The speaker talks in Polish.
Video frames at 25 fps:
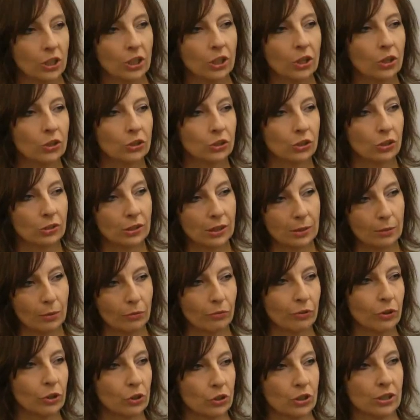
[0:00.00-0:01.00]
A jeżeli chodzi o
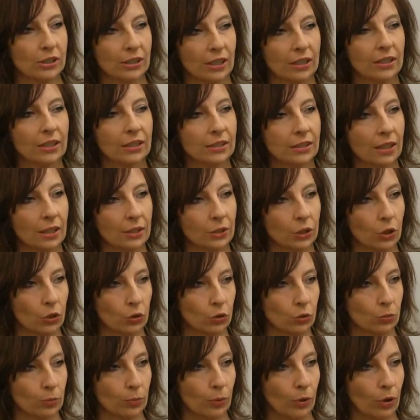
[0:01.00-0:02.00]
samo wykorzystanie
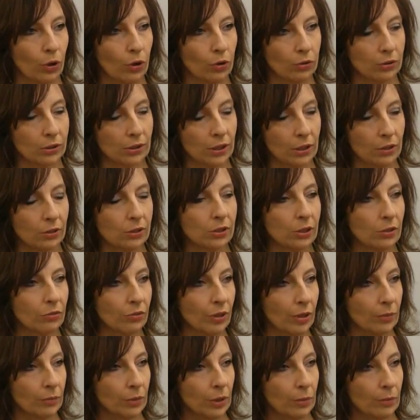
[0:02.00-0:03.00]
stadionu, bo z tego
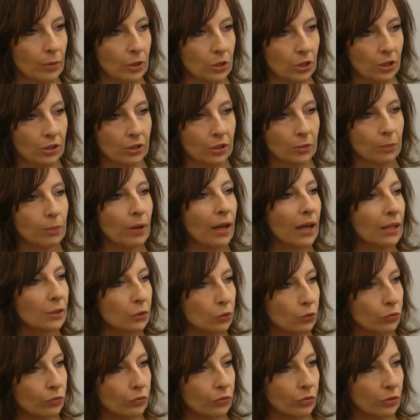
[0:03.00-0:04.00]
co wiem nie ma żadnych
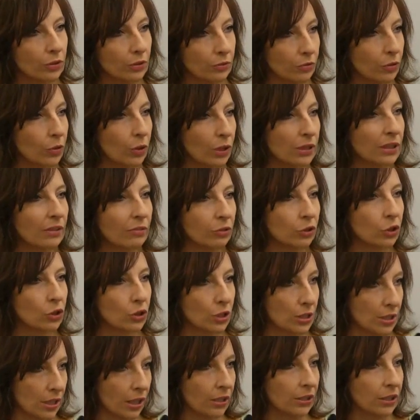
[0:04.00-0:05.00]
planów y, w ogóle na
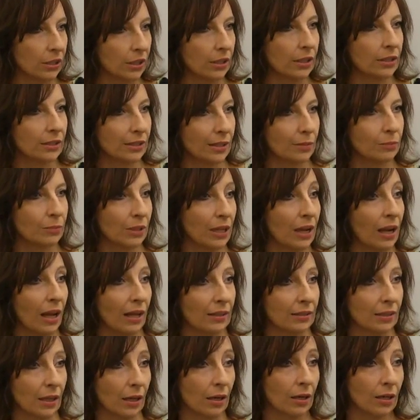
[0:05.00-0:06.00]
wykorzystanie na
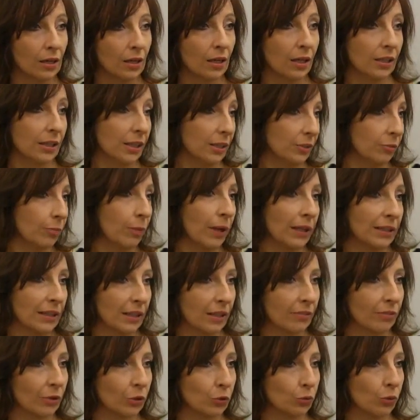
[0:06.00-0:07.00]
następne lata, jest w
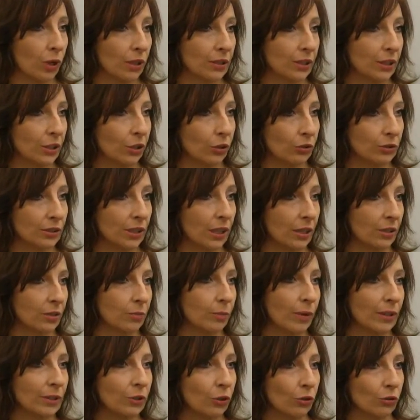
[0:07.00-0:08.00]
planach ewentualnie
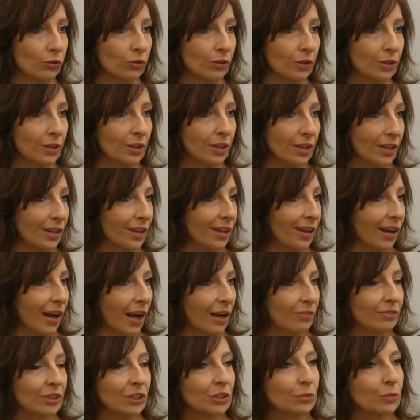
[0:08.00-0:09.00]
koncept Madonny,
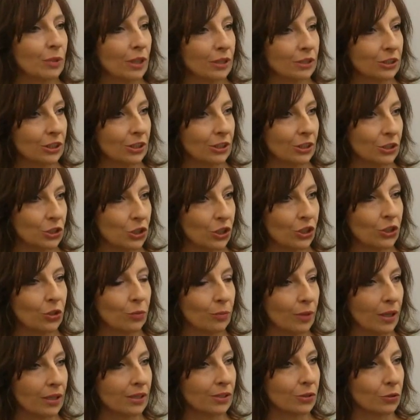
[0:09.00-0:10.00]
ale w takim razie z
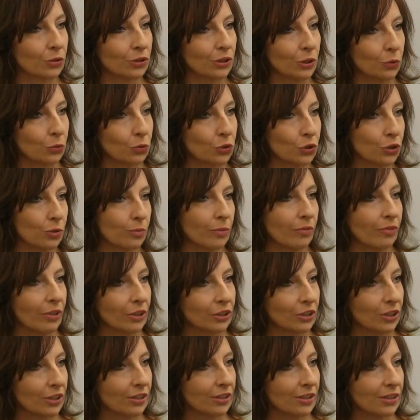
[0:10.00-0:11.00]
czego miasto chce
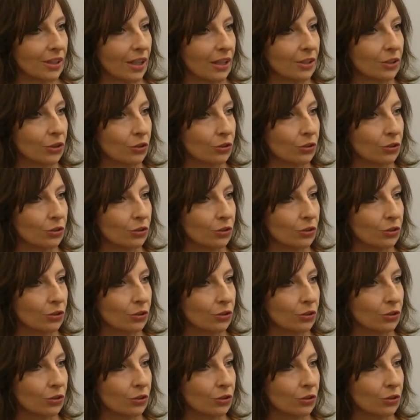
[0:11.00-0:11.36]
utrzymywać ten